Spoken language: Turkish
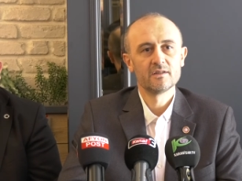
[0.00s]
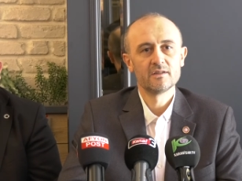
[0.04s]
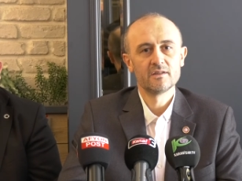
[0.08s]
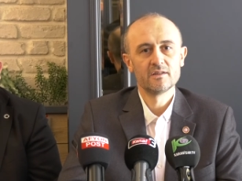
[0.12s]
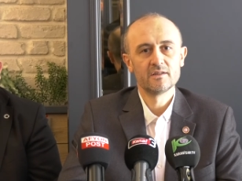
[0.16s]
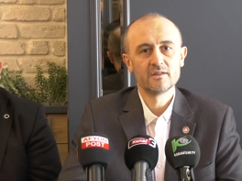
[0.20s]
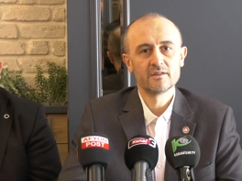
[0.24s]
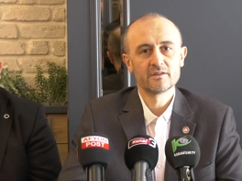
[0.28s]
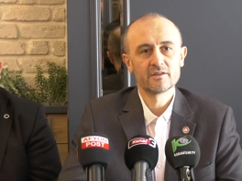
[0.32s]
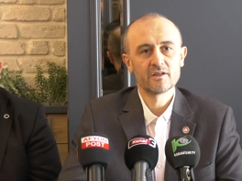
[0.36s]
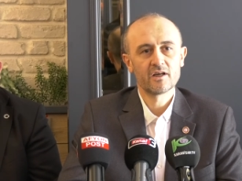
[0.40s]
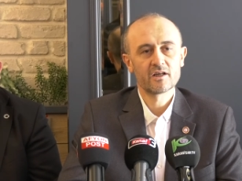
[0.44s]

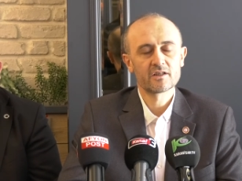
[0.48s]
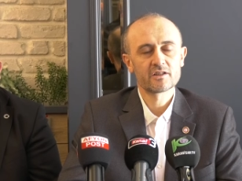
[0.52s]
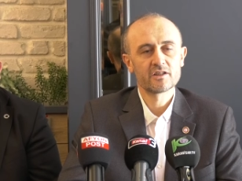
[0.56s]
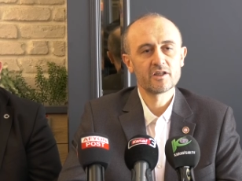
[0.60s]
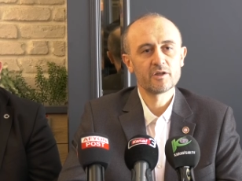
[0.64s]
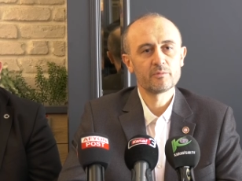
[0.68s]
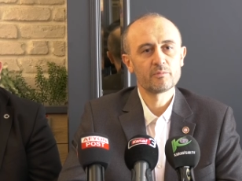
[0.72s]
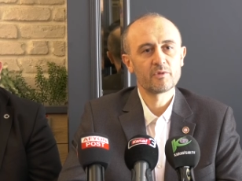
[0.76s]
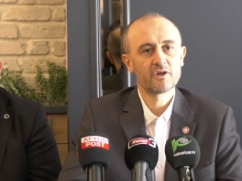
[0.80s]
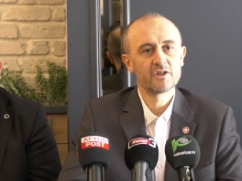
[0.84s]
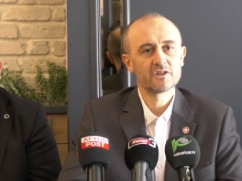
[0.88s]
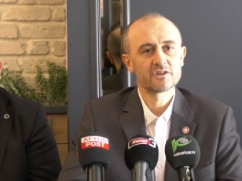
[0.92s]
E,
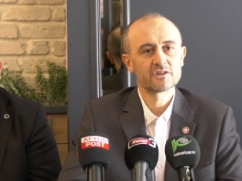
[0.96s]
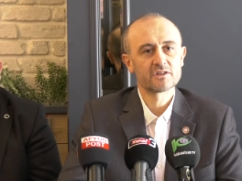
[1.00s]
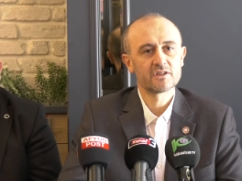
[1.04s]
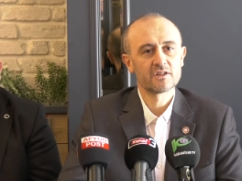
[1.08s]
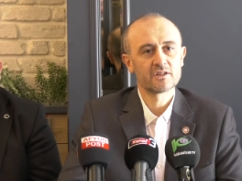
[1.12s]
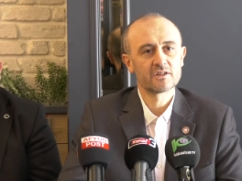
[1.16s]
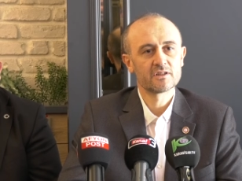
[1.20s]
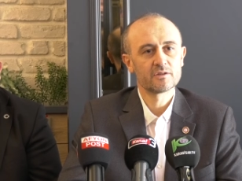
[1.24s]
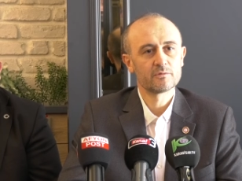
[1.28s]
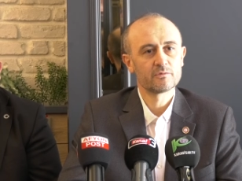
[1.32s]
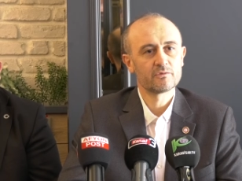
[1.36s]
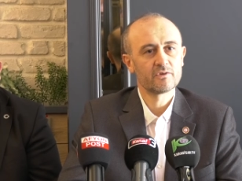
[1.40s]
nakdi
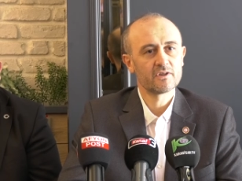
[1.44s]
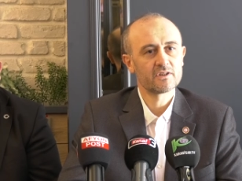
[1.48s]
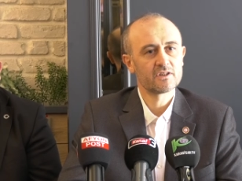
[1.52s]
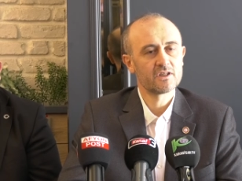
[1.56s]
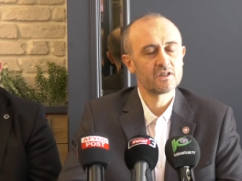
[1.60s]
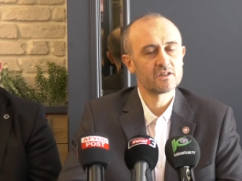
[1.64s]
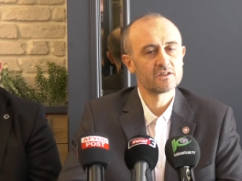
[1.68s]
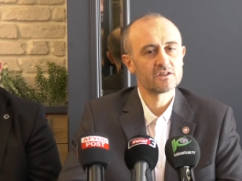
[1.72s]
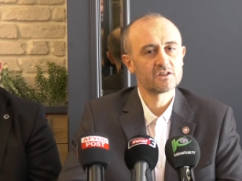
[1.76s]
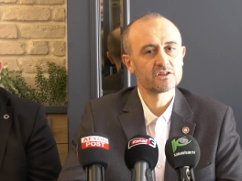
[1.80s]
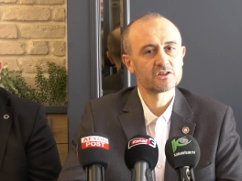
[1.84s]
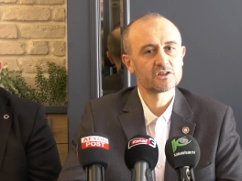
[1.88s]
bağışlarını
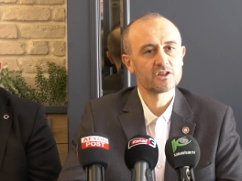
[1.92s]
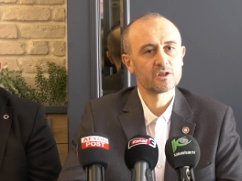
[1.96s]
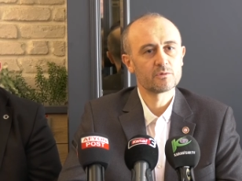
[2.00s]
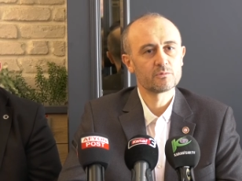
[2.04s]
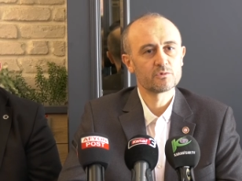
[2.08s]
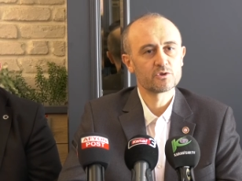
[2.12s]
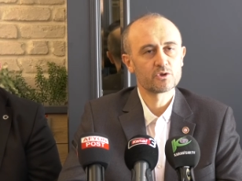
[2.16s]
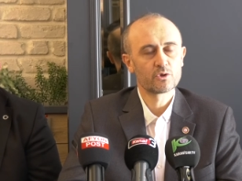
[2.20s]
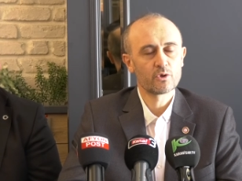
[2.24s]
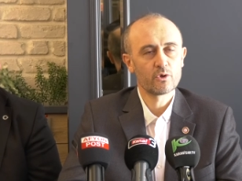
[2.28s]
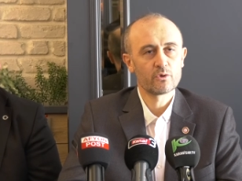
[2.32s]
vatandaşlarımız